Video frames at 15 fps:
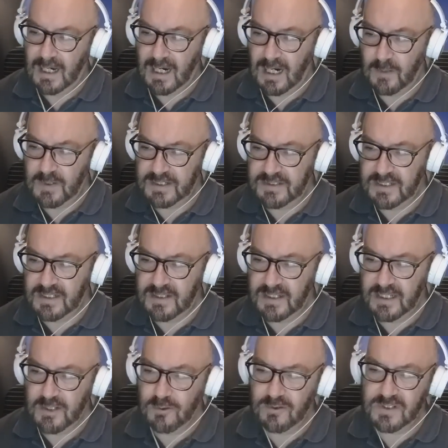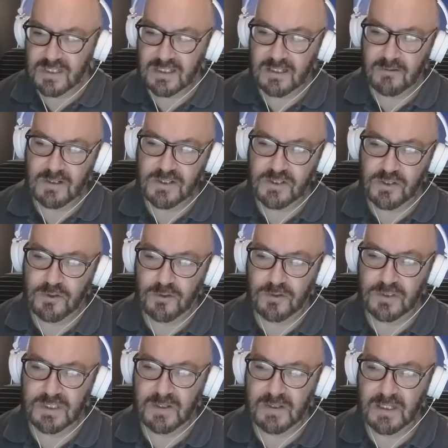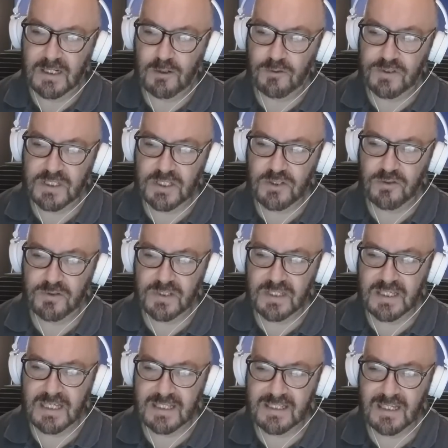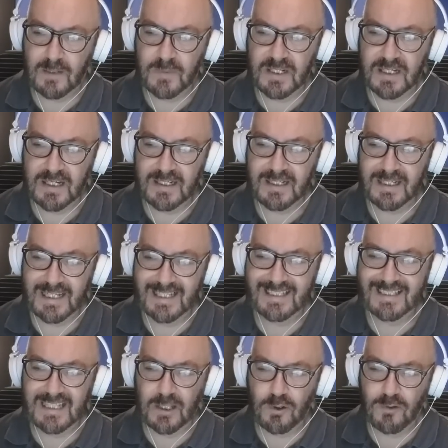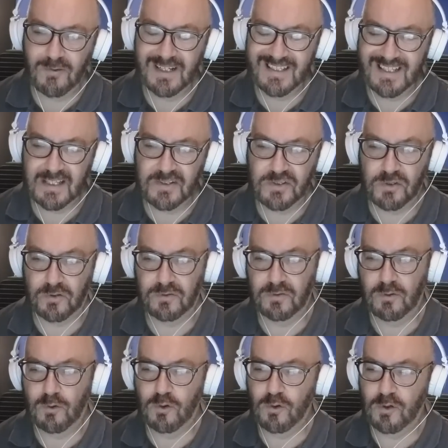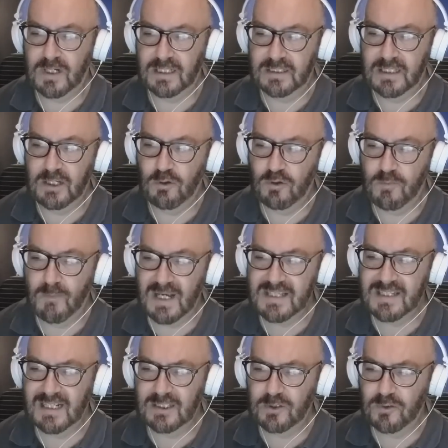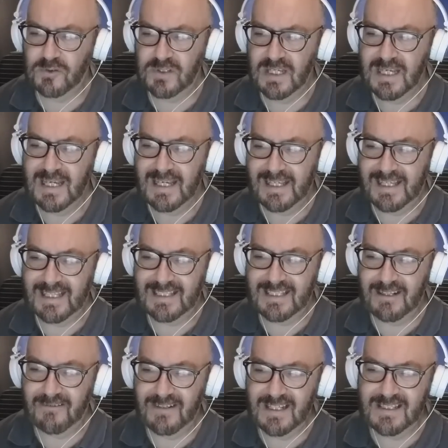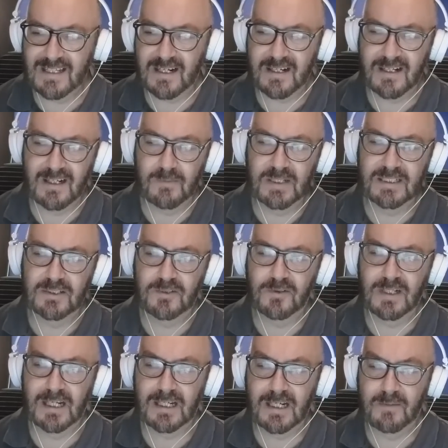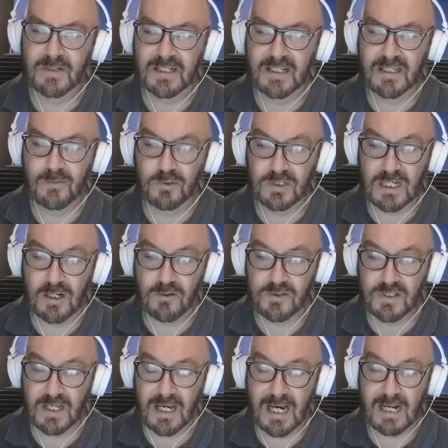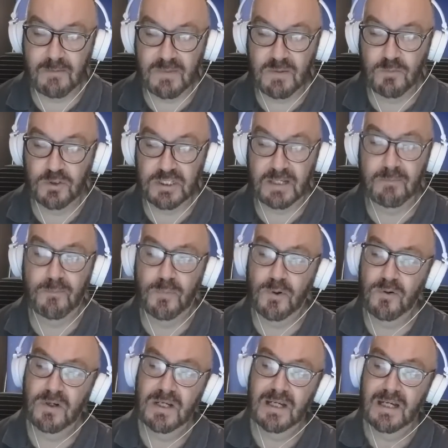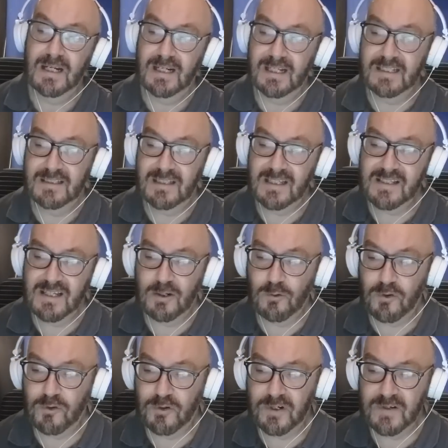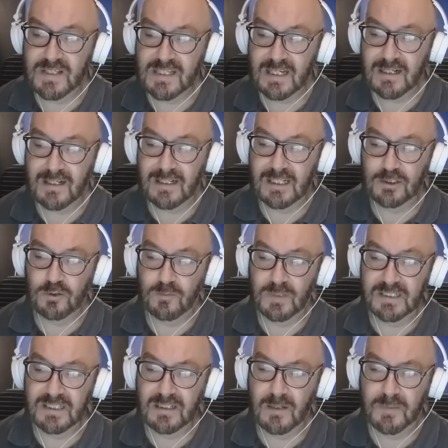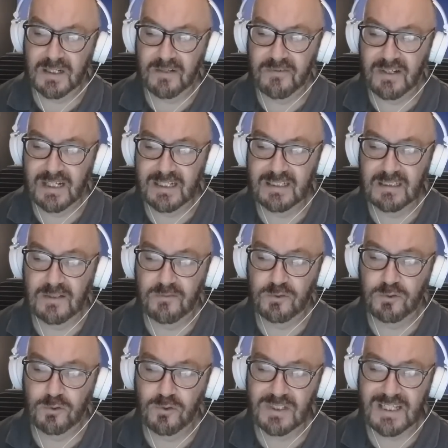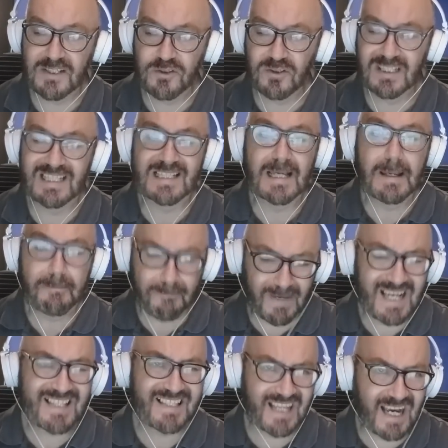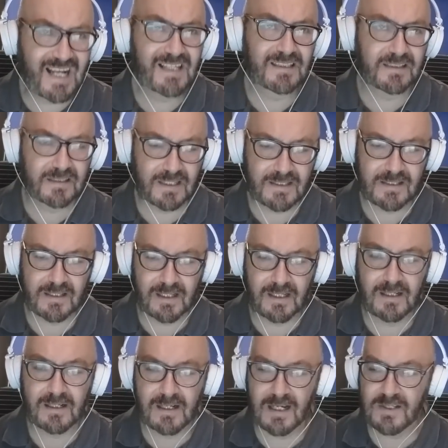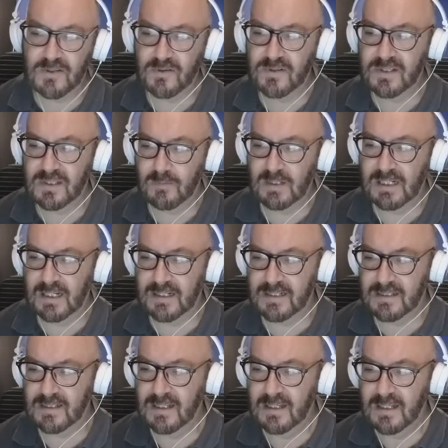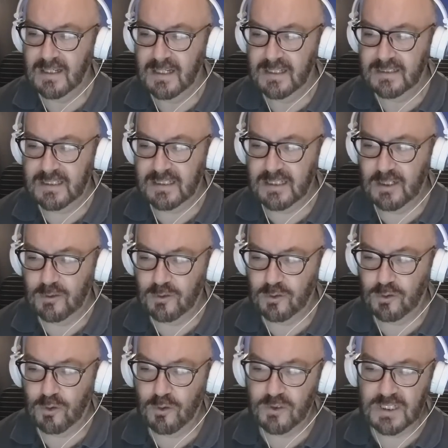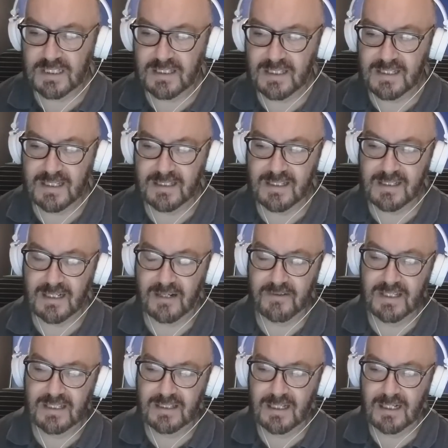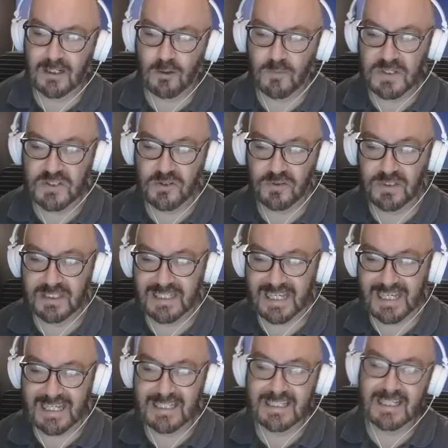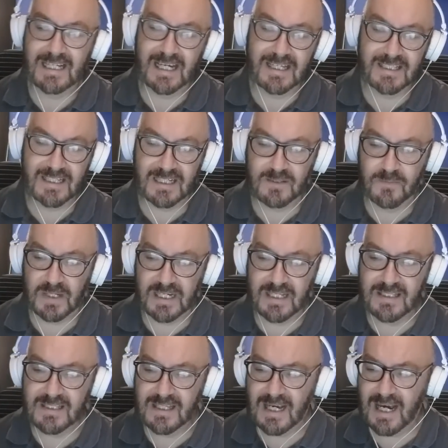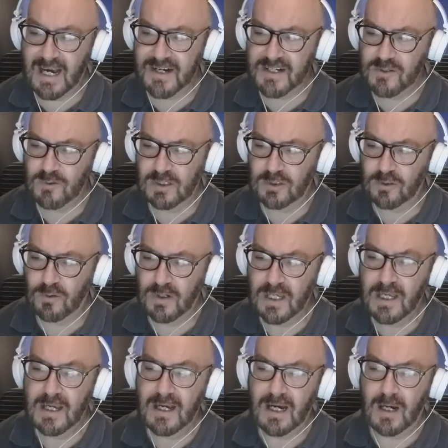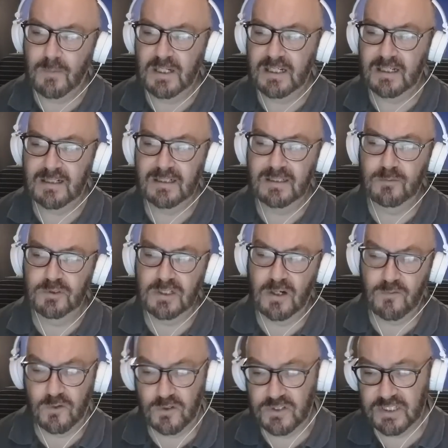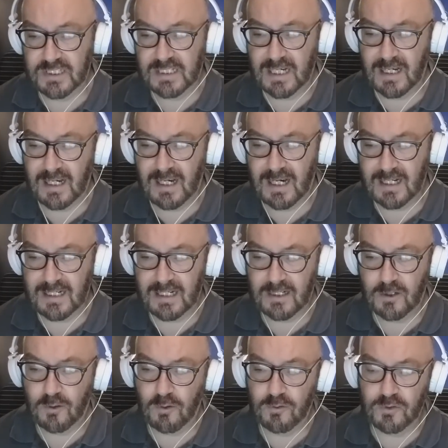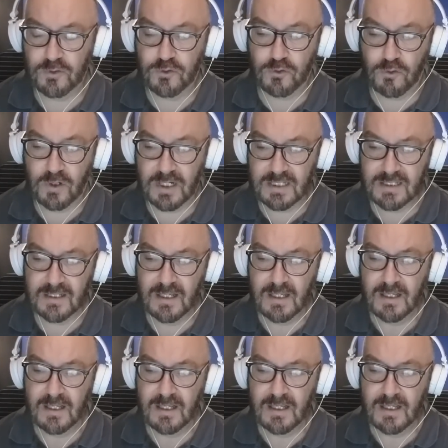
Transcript: A partir de ello se estableció dividir los hechos y así aplicar esta doble sanción con los castigos más altos que establece el reglamento de la Cámara de Diputados. Al mismo tiempo, la instancia acordó revisar la normativa para fijar en el futuro sanciones más altas en casos similares. Teniendo todos los antecedentes a la vista, la Comisión de Ética y Transparencia ha resuelto aplicar al diputado Florcita Alarcón Rojas